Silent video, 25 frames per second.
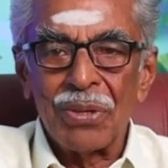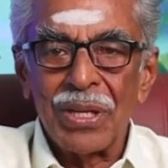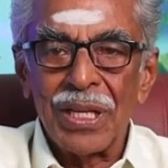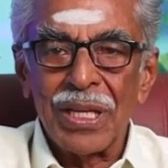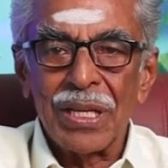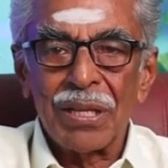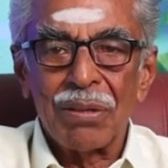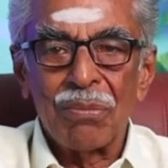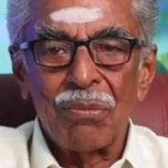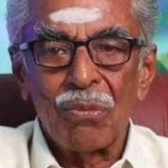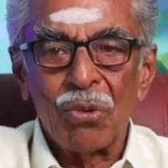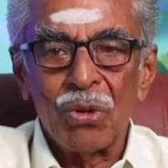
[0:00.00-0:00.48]

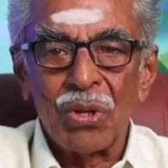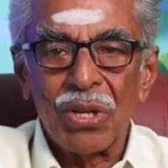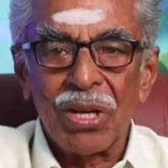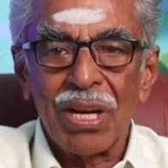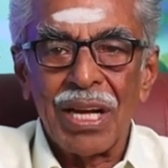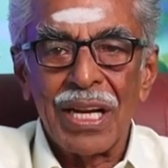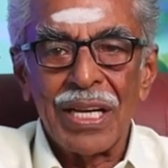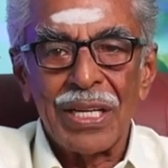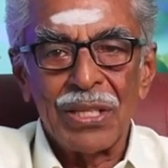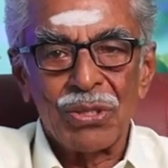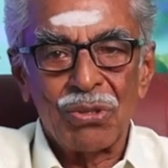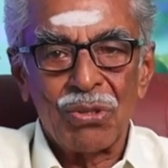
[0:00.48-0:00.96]
முயலுக்கு மூணு
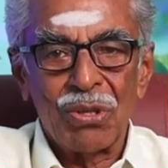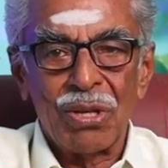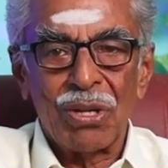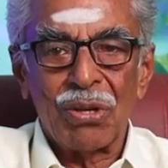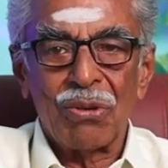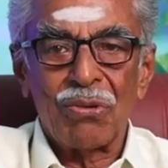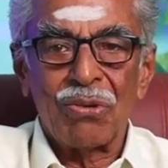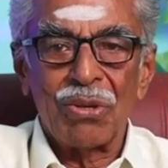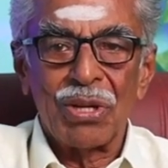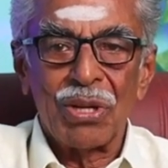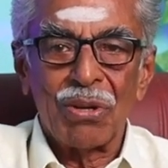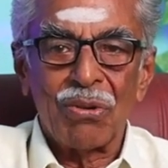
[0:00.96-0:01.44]
கால்னு
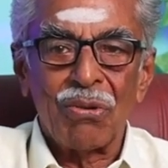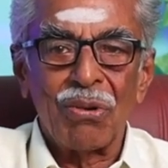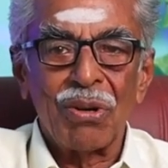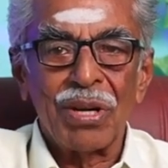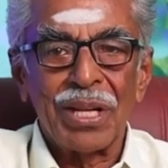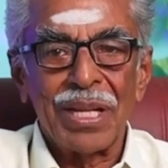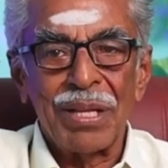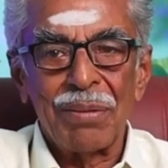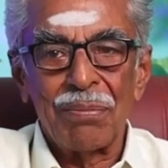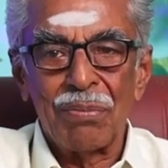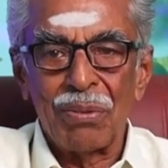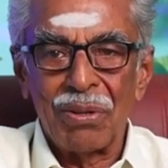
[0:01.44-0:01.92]
சொல்லக்கூடிய
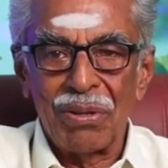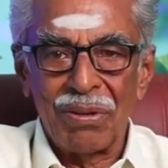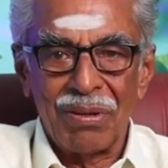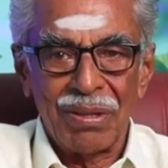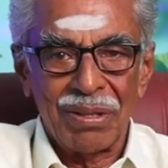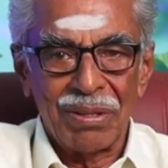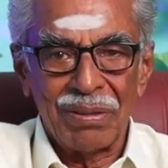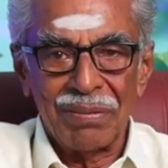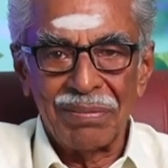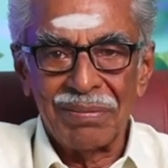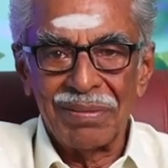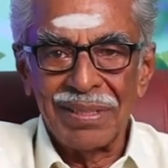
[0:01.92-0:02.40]
கொள்கை
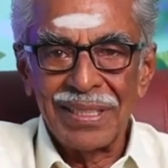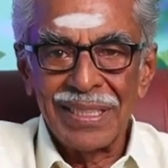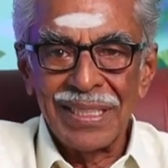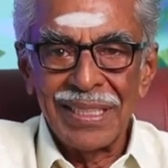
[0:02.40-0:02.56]
பிடிவாதம்